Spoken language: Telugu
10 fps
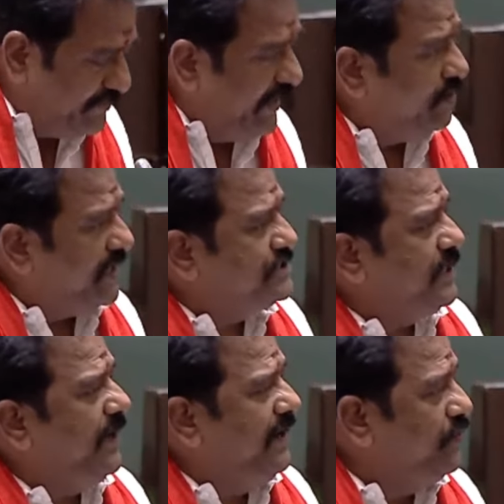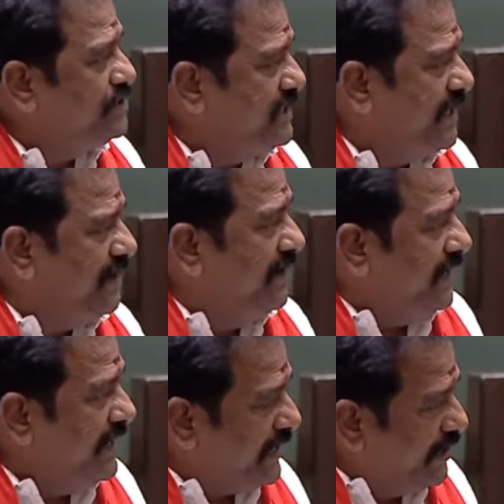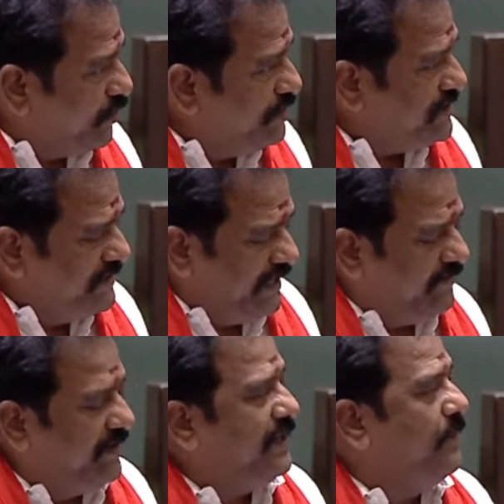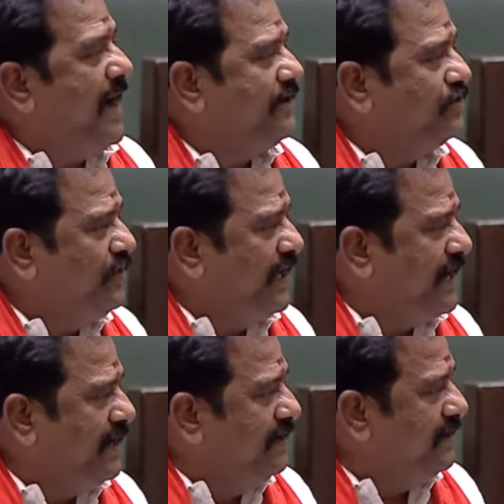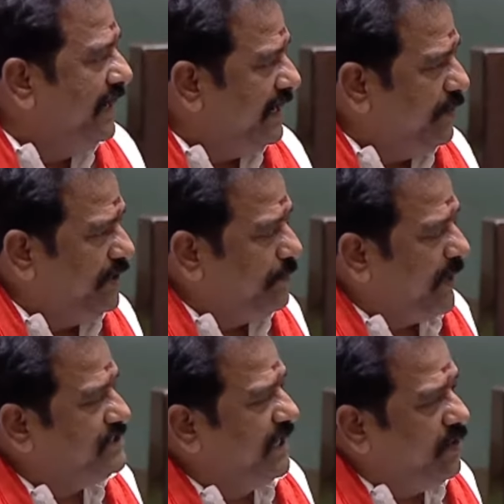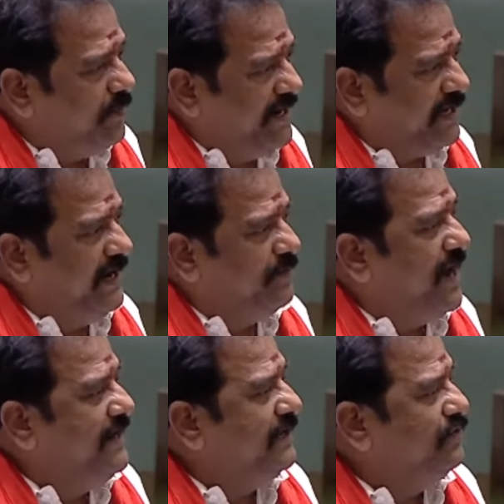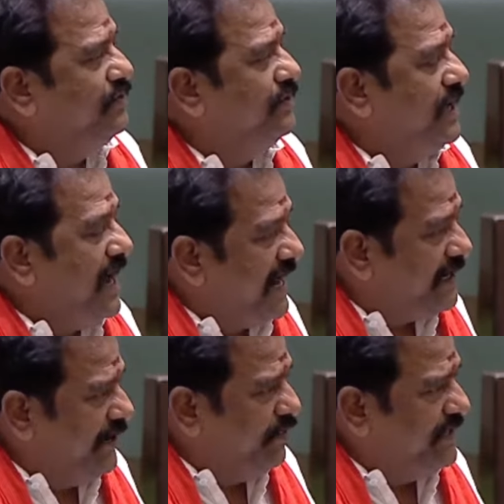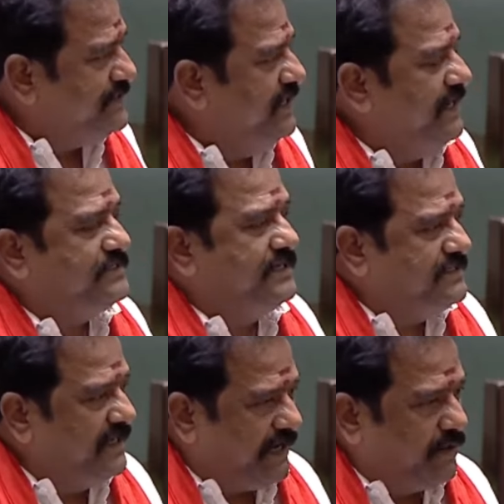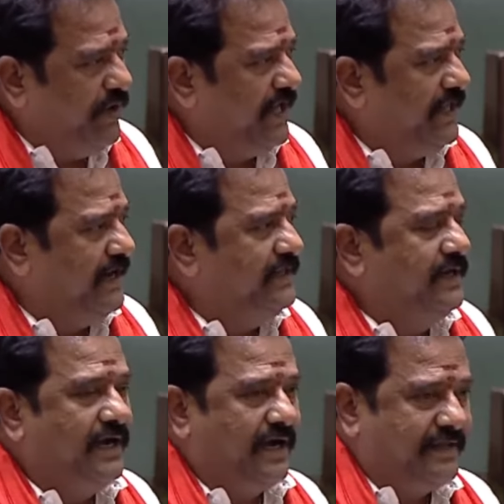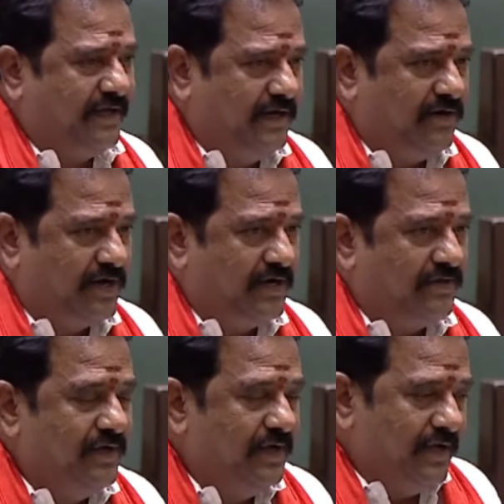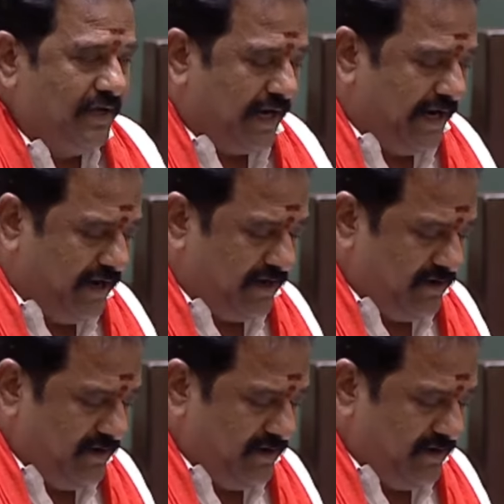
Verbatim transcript: అందరూ కష్టపడే వచ్చినా ఇక్కడికి వచ్చిన తర్వాత మారుతున్నారా లేకపోతే ప్రజల్లో మాట్లాడే మాటకు అక్కడున్న సీరియస్నెస్ ఇక్కడ ఉండదా అనేది నాకు అర్థం కావట్లేదు అన్న